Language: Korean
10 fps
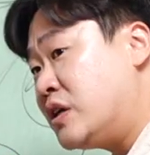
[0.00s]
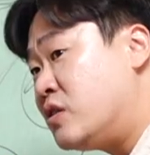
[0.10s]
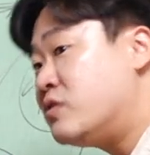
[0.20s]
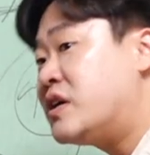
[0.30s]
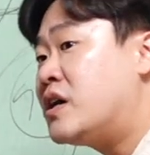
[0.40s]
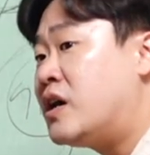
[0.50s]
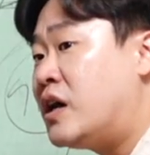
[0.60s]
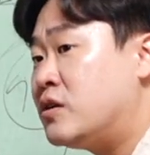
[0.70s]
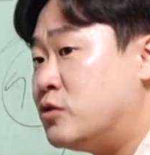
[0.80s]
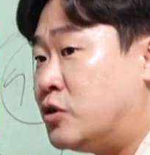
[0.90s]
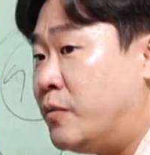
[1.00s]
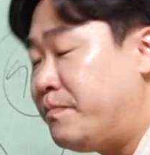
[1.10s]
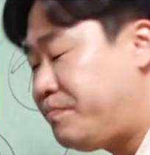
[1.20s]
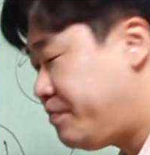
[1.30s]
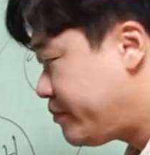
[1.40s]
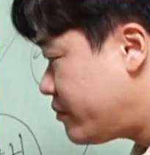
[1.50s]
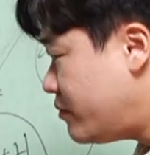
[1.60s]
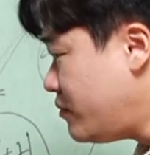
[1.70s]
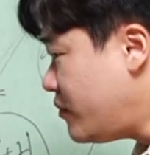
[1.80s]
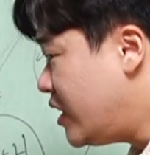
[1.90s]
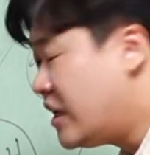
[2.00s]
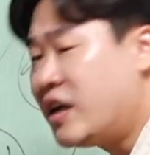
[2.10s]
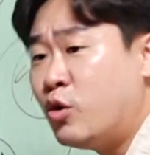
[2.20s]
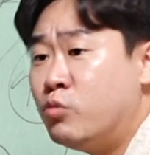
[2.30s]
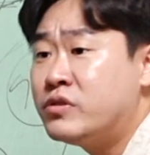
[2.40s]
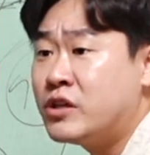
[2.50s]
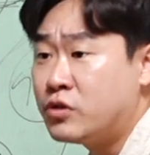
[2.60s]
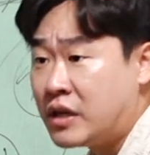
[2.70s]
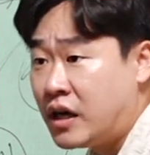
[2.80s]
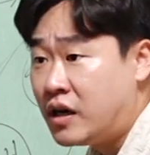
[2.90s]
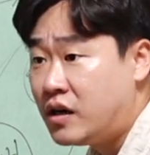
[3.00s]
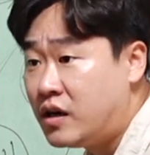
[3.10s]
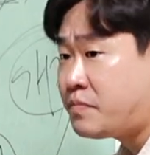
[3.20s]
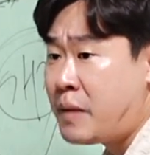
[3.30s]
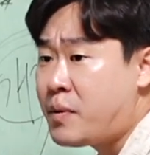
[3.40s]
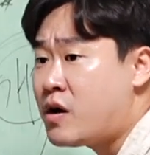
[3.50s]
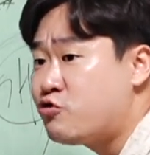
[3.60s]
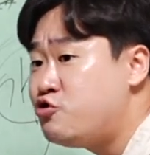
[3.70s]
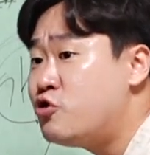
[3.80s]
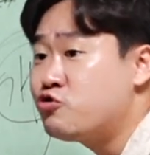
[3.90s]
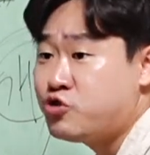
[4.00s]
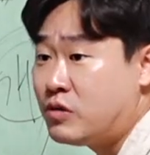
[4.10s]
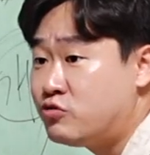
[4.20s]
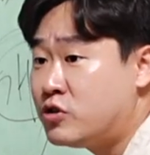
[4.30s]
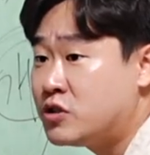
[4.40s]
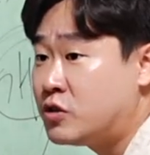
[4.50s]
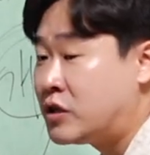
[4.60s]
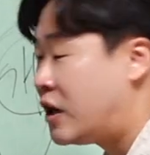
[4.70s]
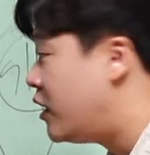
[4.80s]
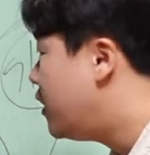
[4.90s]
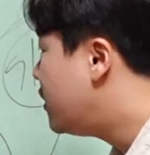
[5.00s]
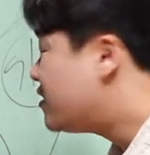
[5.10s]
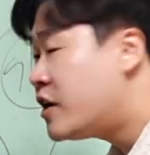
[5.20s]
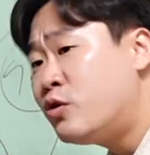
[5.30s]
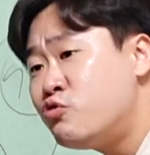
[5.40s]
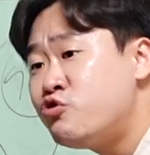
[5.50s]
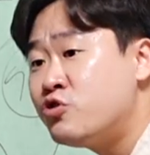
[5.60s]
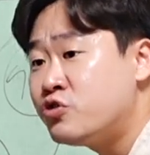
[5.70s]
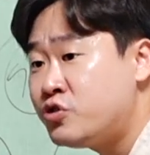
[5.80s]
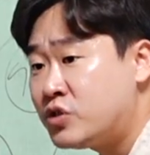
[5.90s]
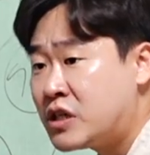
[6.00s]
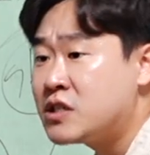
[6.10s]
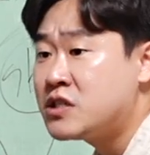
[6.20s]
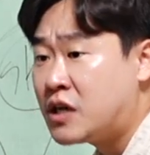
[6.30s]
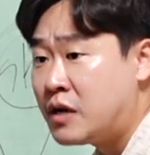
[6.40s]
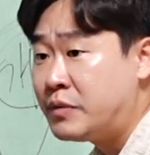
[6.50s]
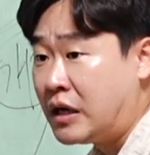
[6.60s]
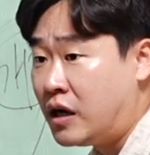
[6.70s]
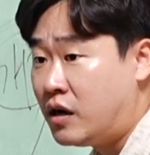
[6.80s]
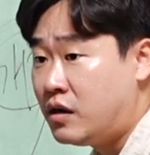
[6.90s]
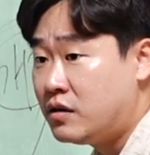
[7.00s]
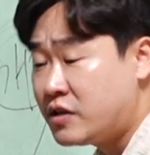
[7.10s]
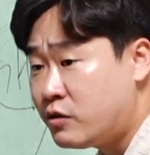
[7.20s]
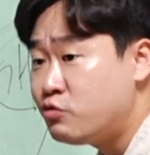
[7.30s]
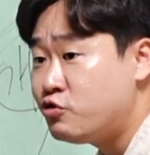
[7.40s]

그런 생각을 하는 거죠. 얘네 너무 세졌다. 팽팽한 균형추가 무너진 거다. 새로운 균형추를 찾기 시작합니다. 새로운